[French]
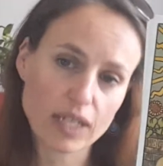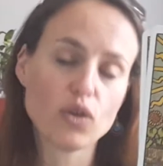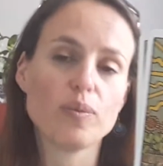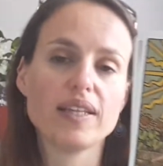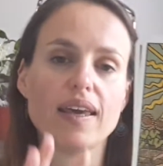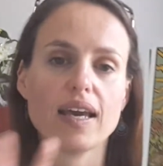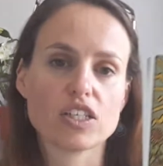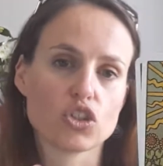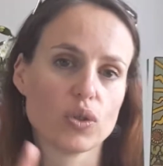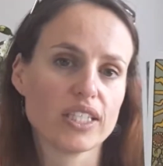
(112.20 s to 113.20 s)
illuminer
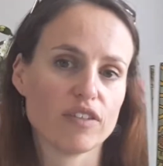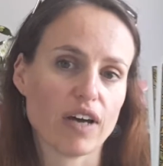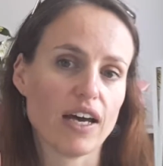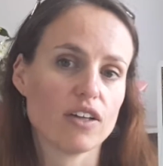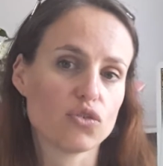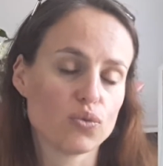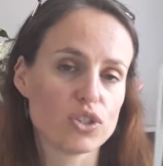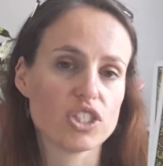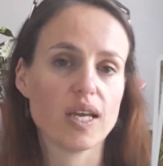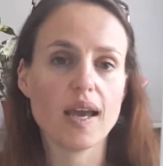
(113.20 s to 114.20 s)
un jeu qui va
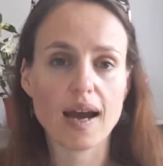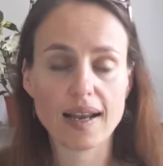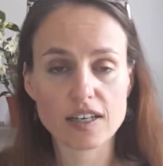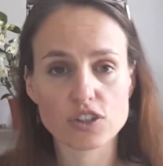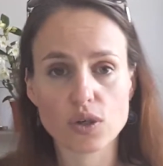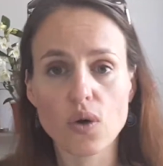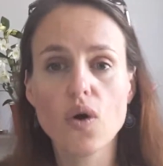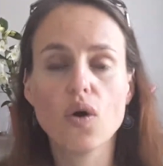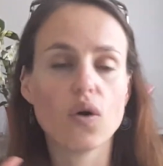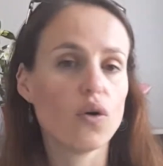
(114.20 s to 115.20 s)
toucher à l'argent,
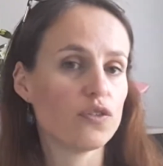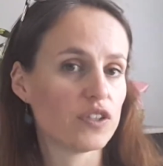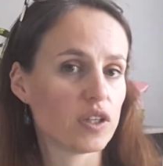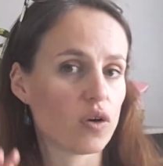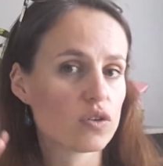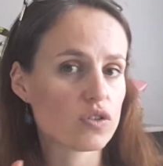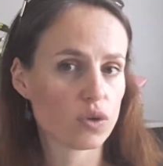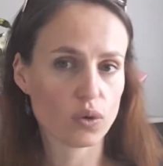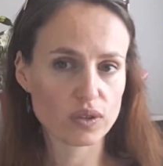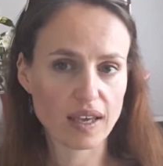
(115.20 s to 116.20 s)
aux finances,
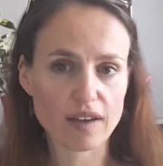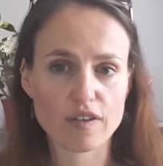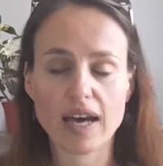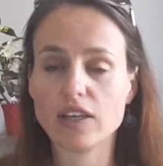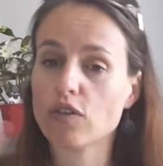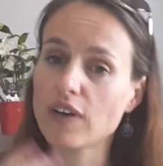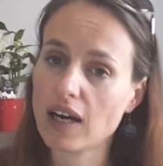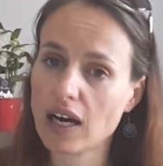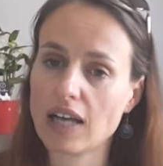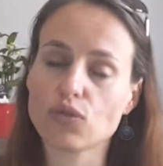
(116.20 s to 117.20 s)
au travail,
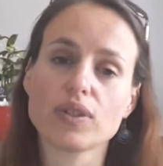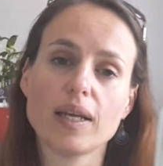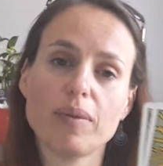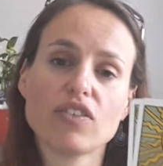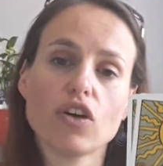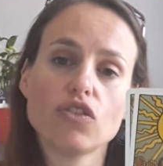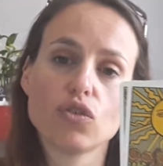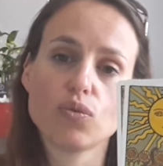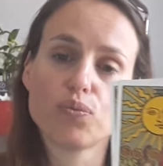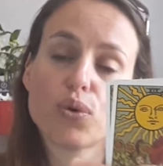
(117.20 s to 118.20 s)
enfin à toutes les méthodes
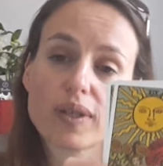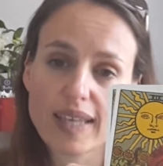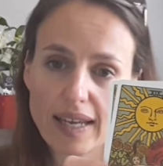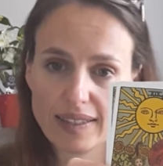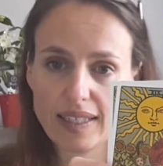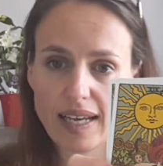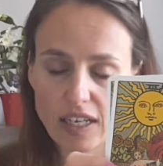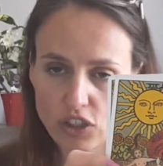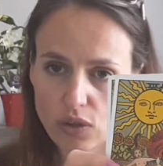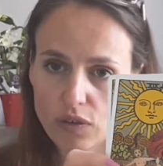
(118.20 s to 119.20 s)
pour gagner de
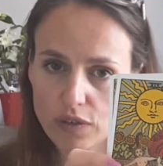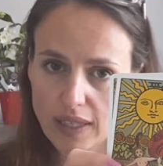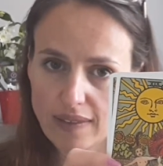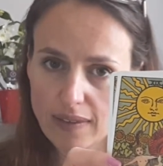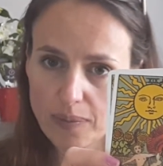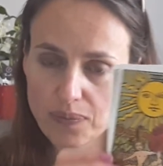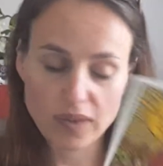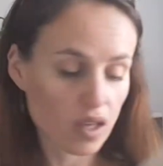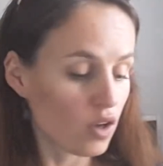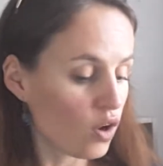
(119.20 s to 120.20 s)
l'argent en fait.
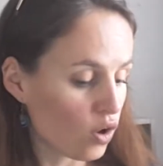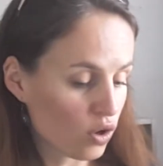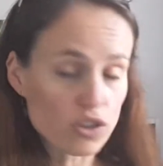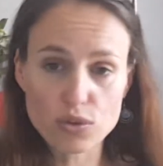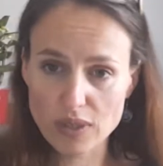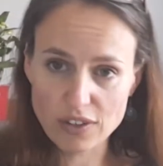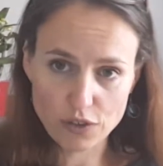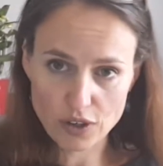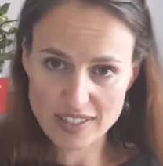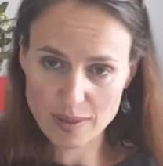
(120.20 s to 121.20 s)
Ensuite,
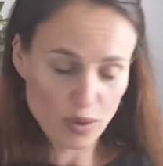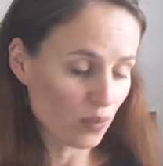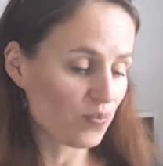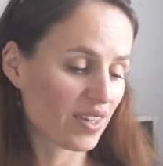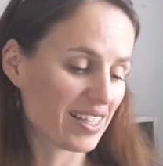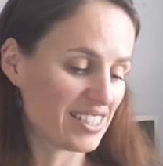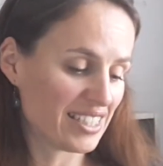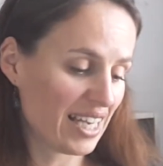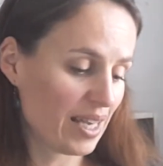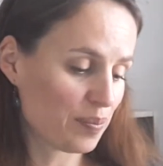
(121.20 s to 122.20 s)
forcément, j'ai